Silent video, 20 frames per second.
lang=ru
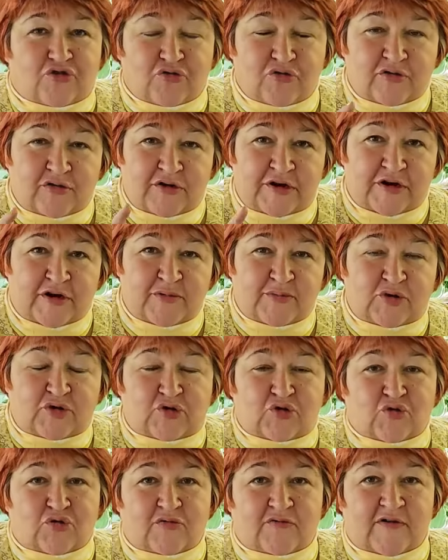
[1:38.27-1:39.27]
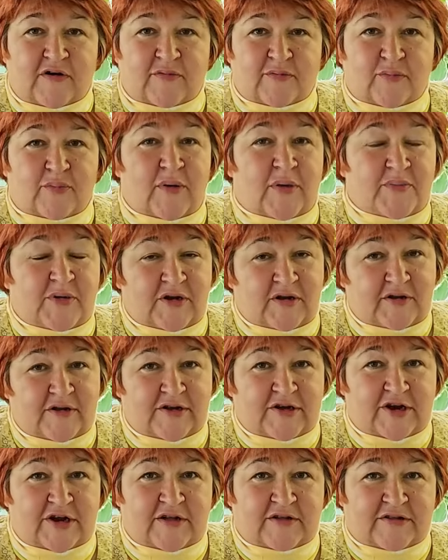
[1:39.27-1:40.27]
что рекомендую вам
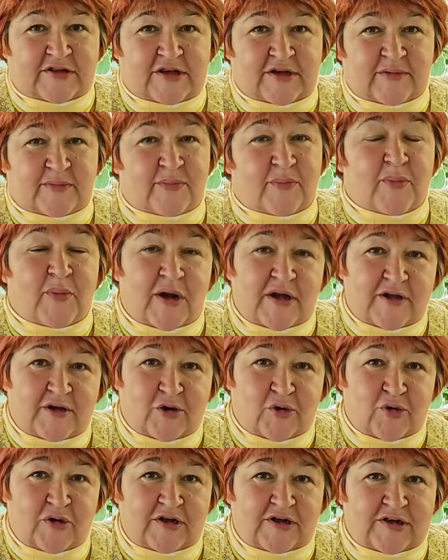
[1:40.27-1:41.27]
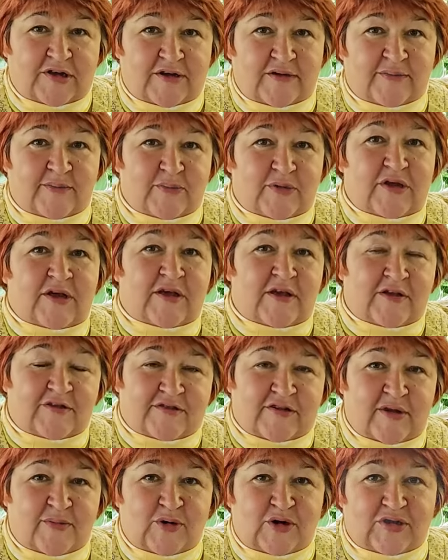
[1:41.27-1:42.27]
мобильные грядки, мои ролики и,
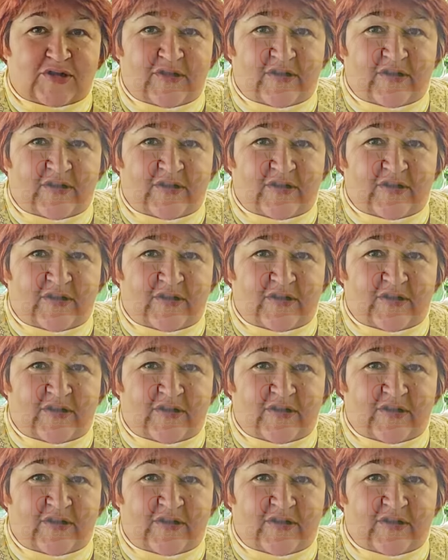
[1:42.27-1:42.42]
самое